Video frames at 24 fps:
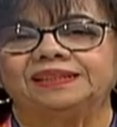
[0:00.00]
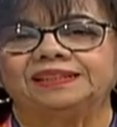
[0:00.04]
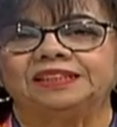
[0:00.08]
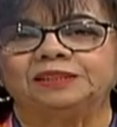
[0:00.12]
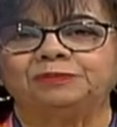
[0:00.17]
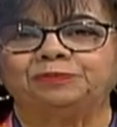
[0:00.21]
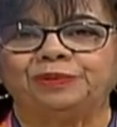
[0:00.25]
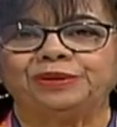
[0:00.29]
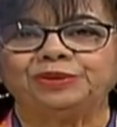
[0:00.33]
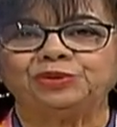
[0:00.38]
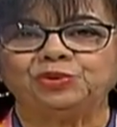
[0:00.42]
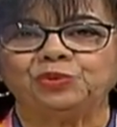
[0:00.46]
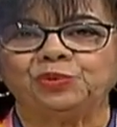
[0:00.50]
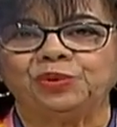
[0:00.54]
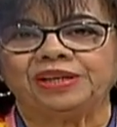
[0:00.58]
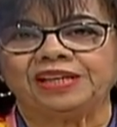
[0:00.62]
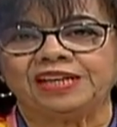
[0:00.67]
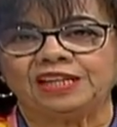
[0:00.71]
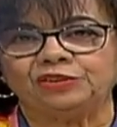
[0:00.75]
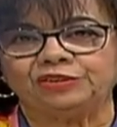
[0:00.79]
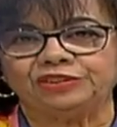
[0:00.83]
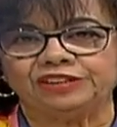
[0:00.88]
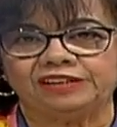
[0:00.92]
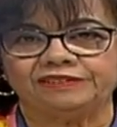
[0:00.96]
Después tuve
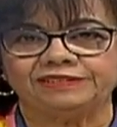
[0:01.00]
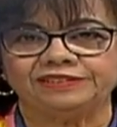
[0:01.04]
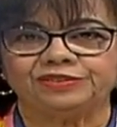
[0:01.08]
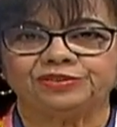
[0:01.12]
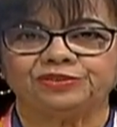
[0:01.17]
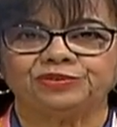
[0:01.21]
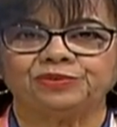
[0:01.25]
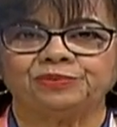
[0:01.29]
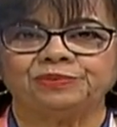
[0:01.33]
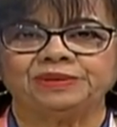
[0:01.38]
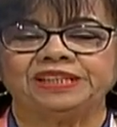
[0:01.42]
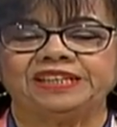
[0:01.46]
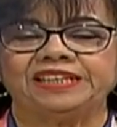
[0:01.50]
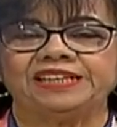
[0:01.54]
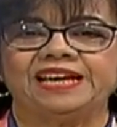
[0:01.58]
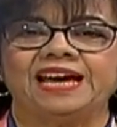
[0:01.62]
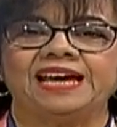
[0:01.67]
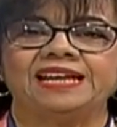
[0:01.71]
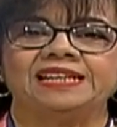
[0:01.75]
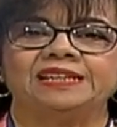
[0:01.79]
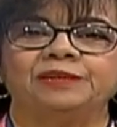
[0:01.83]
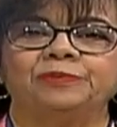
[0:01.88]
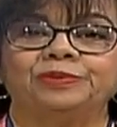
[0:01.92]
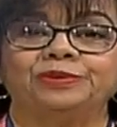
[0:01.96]
Radio Televisión
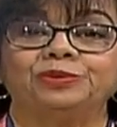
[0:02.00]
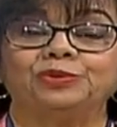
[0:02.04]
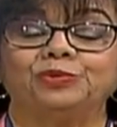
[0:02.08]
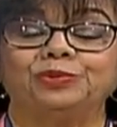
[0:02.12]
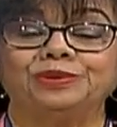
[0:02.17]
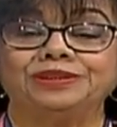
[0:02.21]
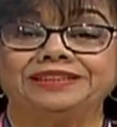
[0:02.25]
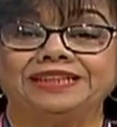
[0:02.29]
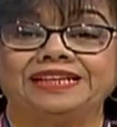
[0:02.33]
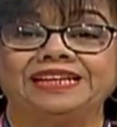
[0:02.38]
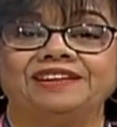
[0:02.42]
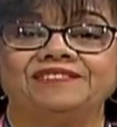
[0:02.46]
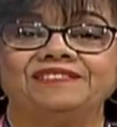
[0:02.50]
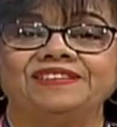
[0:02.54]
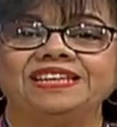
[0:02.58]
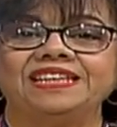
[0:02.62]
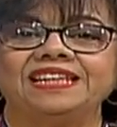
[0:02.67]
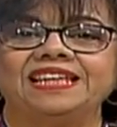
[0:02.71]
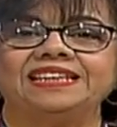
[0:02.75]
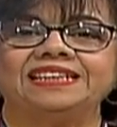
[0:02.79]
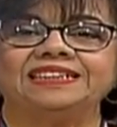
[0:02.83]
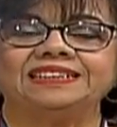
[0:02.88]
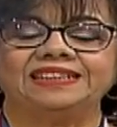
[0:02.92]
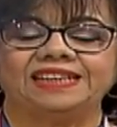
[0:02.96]
Dominicana, después tuve
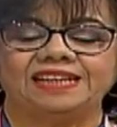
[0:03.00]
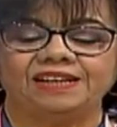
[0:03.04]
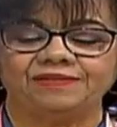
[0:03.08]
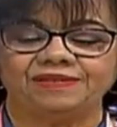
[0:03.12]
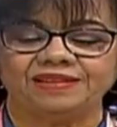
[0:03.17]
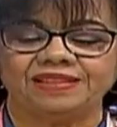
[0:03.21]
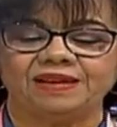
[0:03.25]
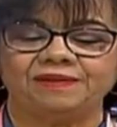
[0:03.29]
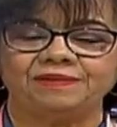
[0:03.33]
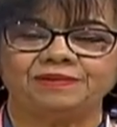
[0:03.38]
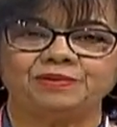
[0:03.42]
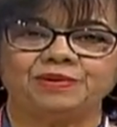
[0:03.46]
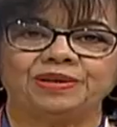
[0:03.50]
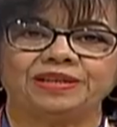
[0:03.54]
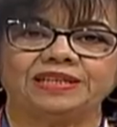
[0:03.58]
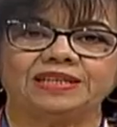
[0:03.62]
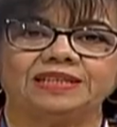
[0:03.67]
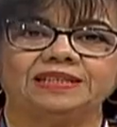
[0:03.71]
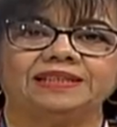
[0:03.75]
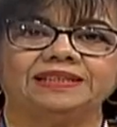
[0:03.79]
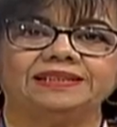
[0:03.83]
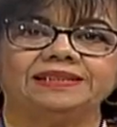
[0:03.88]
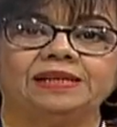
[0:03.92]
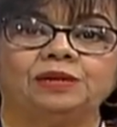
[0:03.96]
Televida y de Televida vino
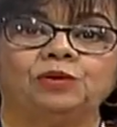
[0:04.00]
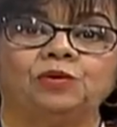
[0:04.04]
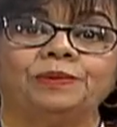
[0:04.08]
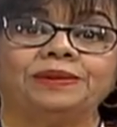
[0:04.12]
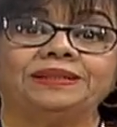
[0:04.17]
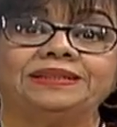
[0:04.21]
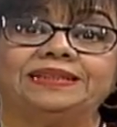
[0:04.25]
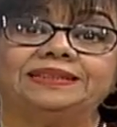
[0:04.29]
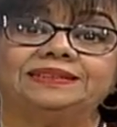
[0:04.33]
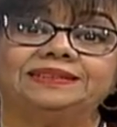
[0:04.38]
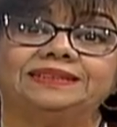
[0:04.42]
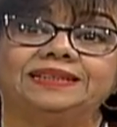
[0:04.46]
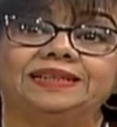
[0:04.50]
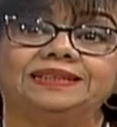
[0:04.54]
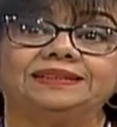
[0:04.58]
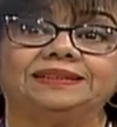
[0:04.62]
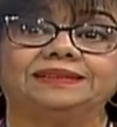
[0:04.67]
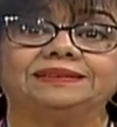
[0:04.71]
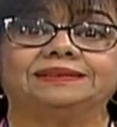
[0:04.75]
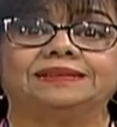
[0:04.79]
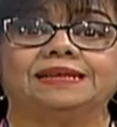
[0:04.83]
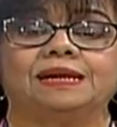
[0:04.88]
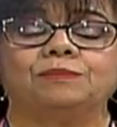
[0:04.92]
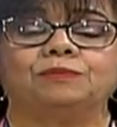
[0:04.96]
aquí. Desde el 97
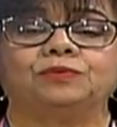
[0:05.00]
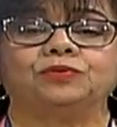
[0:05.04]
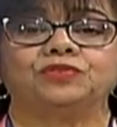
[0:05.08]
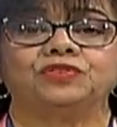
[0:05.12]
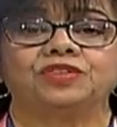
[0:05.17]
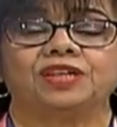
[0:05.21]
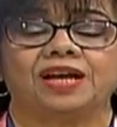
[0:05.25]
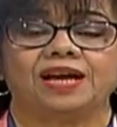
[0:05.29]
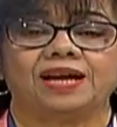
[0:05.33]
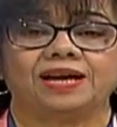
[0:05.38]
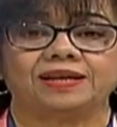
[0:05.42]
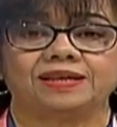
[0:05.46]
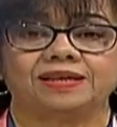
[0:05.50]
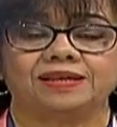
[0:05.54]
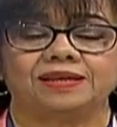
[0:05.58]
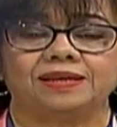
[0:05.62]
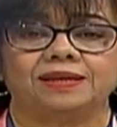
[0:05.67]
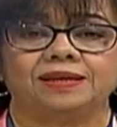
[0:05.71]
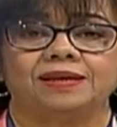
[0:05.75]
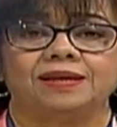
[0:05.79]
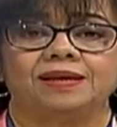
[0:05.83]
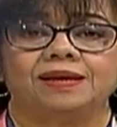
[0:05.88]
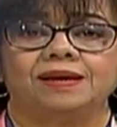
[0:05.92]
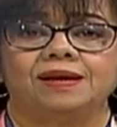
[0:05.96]
estamos
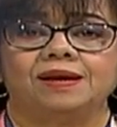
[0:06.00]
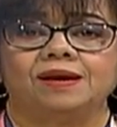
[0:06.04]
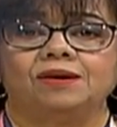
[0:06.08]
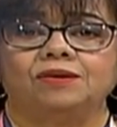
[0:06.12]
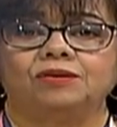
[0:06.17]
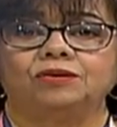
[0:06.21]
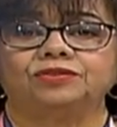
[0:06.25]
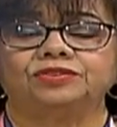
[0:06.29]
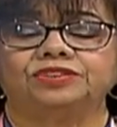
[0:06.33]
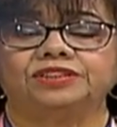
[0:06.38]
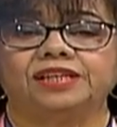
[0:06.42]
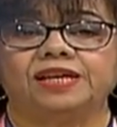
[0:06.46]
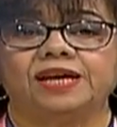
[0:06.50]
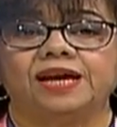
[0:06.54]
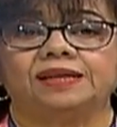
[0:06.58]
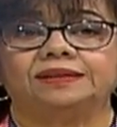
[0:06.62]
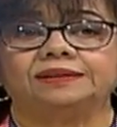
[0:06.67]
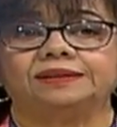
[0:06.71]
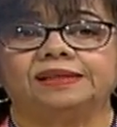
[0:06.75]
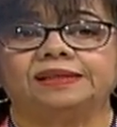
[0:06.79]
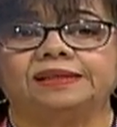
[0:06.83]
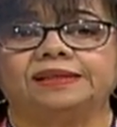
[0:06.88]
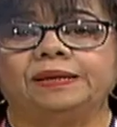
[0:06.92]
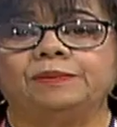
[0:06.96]
aquí. O sea,
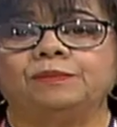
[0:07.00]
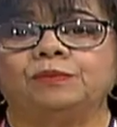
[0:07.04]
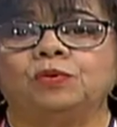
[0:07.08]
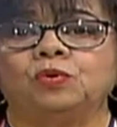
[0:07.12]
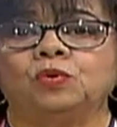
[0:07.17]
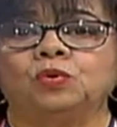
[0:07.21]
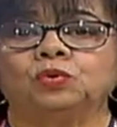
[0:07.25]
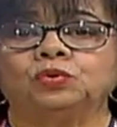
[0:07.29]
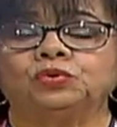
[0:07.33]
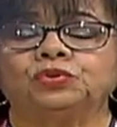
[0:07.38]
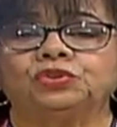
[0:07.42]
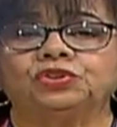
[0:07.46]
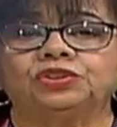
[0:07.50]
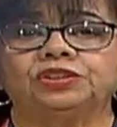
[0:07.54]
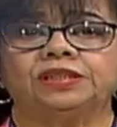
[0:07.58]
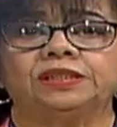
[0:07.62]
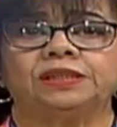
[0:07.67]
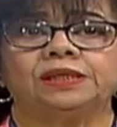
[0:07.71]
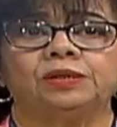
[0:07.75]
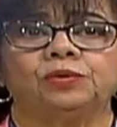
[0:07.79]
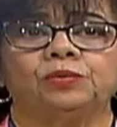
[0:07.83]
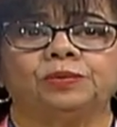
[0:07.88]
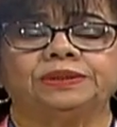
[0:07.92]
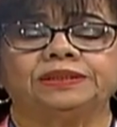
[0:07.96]
tenemos
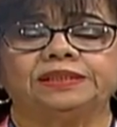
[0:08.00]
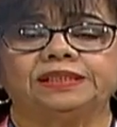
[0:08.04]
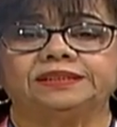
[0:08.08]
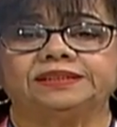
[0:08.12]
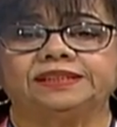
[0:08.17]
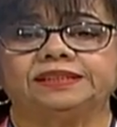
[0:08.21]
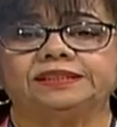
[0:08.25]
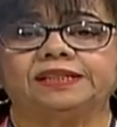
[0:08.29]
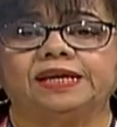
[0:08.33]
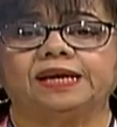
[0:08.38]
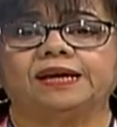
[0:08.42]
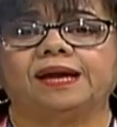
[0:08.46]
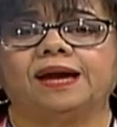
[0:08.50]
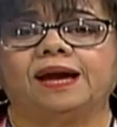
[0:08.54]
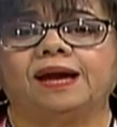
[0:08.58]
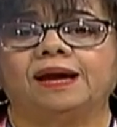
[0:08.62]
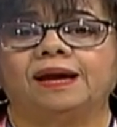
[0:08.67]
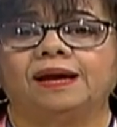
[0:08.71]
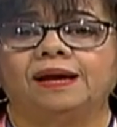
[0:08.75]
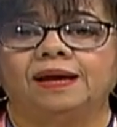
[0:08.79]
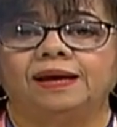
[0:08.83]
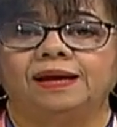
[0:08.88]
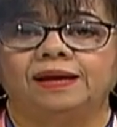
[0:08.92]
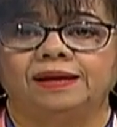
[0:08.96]
desde el 97 acá
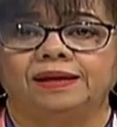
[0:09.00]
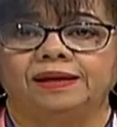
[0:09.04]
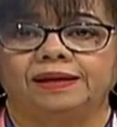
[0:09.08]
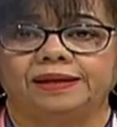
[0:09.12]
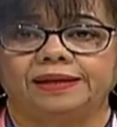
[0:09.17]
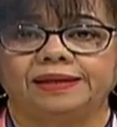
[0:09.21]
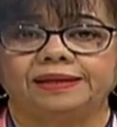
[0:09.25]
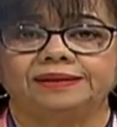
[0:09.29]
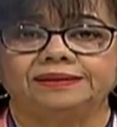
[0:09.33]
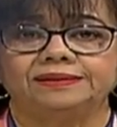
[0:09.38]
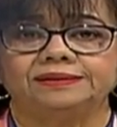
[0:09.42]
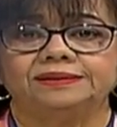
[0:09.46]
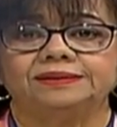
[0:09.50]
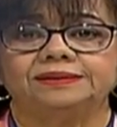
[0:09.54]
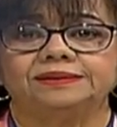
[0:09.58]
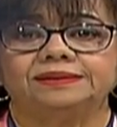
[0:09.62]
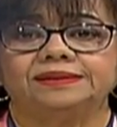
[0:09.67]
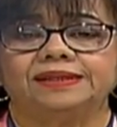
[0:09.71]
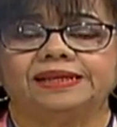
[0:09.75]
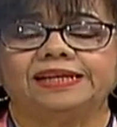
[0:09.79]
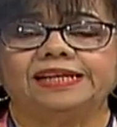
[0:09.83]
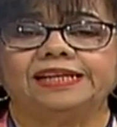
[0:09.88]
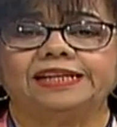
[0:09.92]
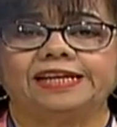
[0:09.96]
en,
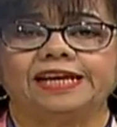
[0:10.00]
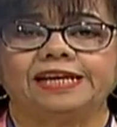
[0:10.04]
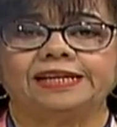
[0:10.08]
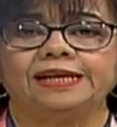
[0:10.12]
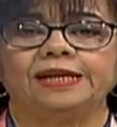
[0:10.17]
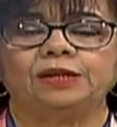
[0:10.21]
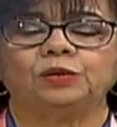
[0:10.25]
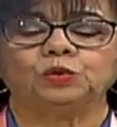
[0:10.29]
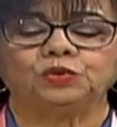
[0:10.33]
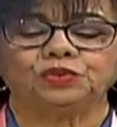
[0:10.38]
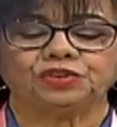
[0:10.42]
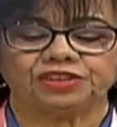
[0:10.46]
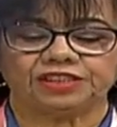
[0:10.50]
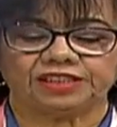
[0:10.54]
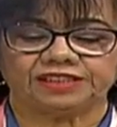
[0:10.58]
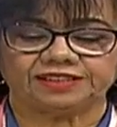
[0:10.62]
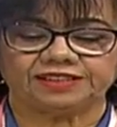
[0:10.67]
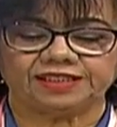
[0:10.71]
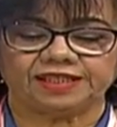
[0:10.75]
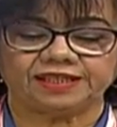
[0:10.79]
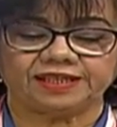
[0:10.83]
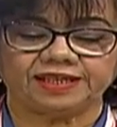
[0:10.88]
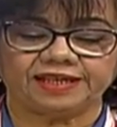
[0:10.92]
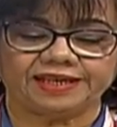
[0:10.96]
el Canal 11.
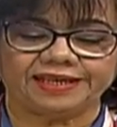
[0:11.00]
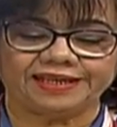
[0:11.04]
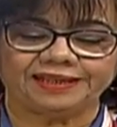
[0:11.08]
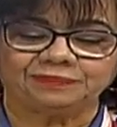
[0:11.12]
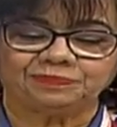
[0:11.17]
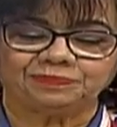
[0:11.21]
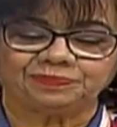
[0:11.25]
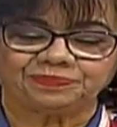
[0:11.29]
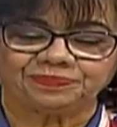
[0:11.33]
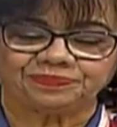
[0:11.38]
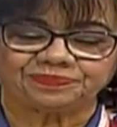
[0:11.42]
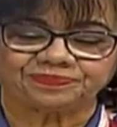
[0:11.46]
Así que